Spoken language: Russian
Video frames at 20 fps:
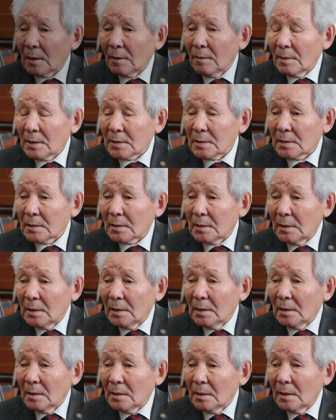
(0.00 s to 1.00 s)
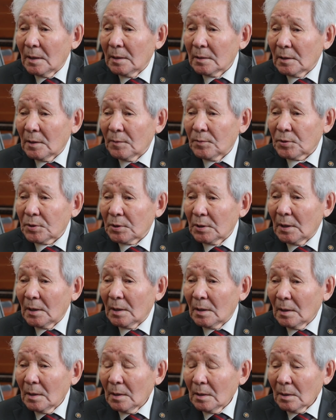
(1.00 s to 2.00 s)
хвосты, эти
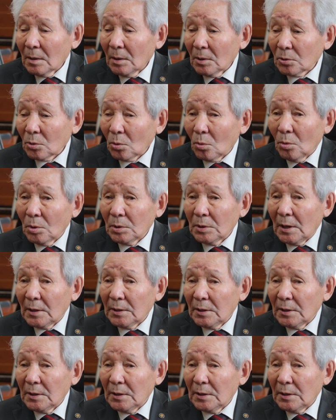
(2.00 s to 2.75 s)
все отходы,